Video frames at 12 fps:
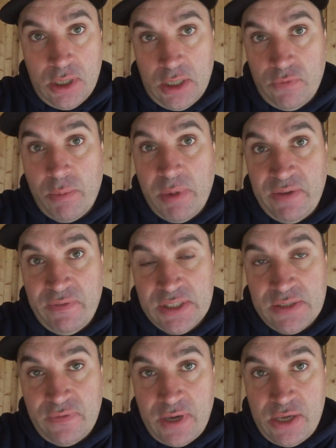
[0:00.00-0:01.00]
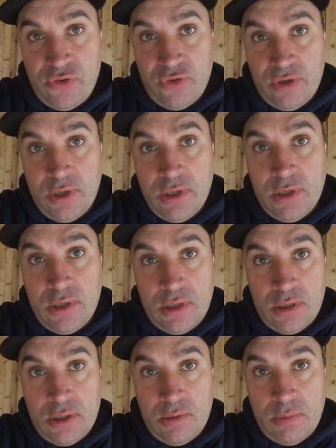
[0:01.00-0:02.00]
Äh, wobei, was ist falsch?
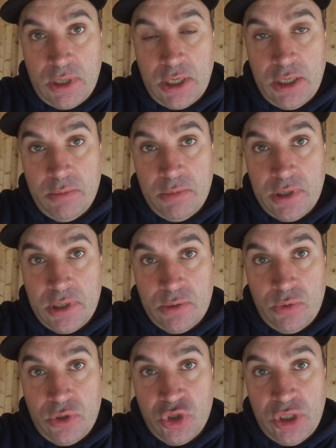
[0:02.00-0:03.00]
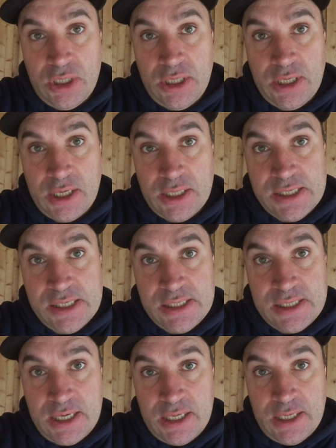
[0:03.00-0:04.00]
Äh, man kann ja immer unterschiedlicher Ansicht
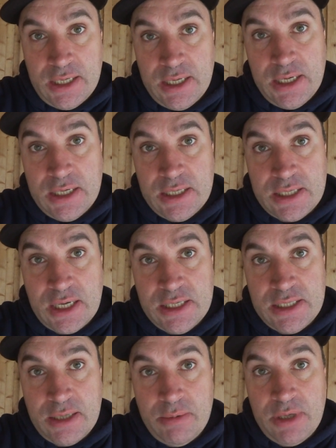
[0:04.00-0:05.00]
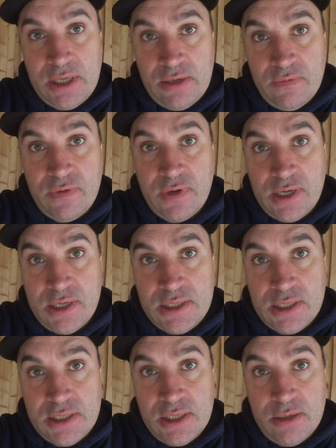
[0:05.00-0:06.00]
sein. Das heißt aber jedenfalls,
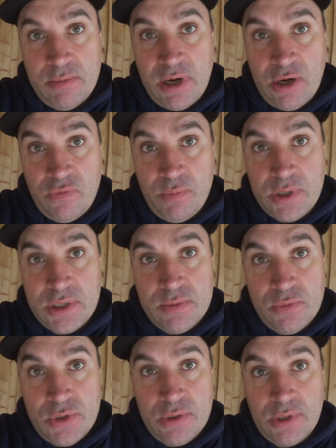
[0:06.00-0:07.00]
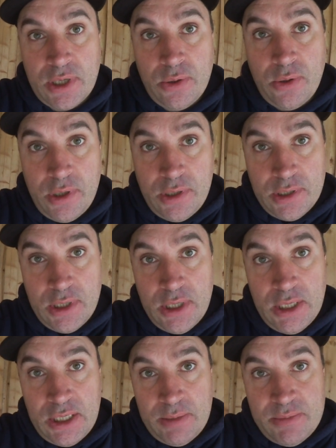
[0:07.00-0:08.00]
dass ihr immer aufpassen müsst und gerade heute
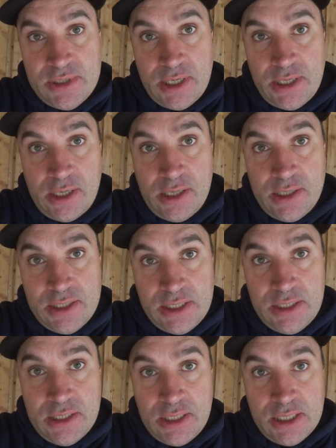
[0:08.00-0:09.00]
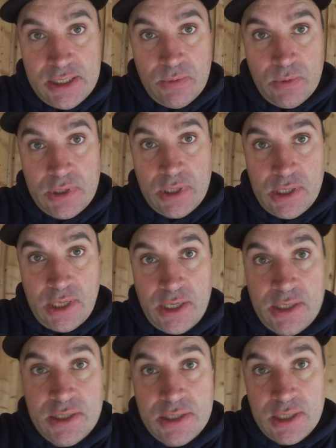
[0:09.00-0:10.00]
im Zeitalter des Internets, wo es halt
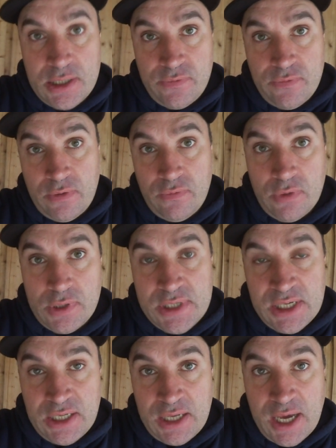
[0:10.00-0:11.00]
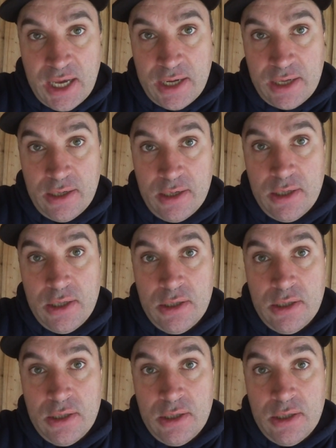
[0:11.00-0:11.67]
anders als von vor zehn Jahren,